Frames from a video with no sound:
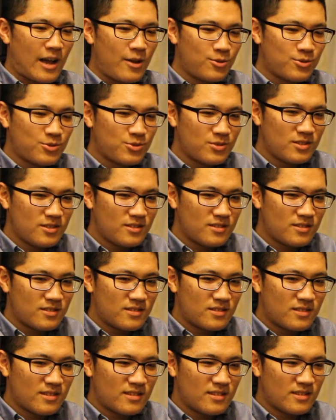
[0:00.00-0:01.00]
有就是，
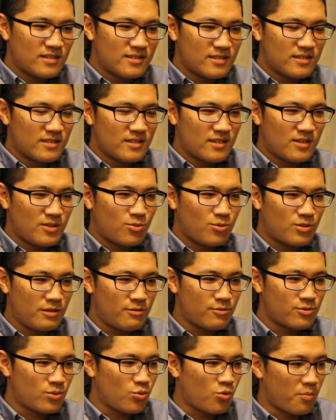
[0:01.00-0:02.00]
例
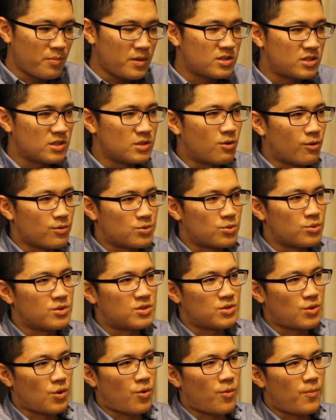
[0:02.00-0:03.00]
如说我面试工作的
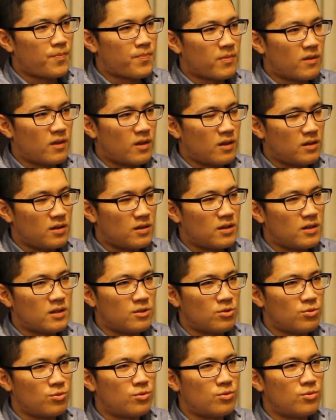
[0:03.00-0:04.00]
时候，
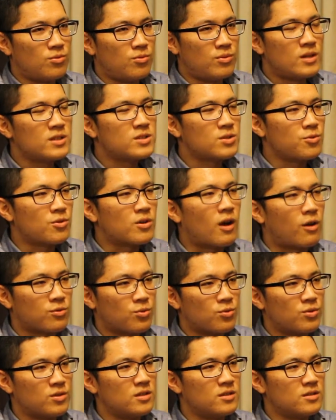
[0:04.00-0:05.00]
很多我那时候有考
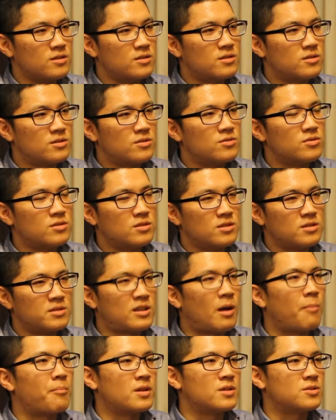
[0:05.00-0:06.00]
多义，就是
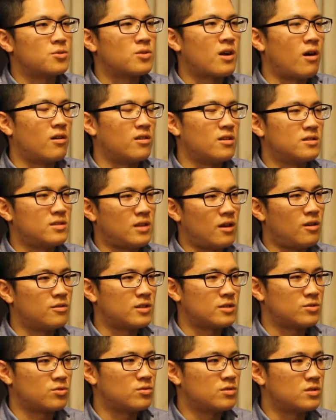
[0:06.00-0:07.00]
当兵的时候考的，然后
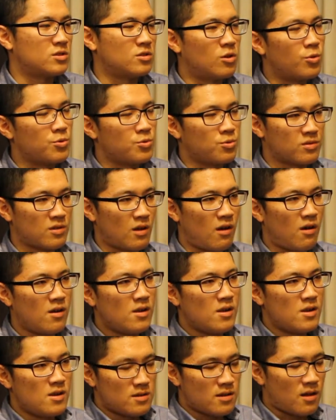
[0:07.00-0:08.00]
他说之后用到，
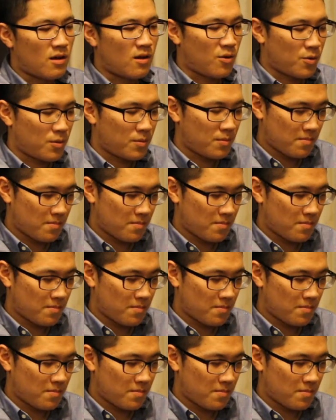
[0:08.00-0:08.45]
然后。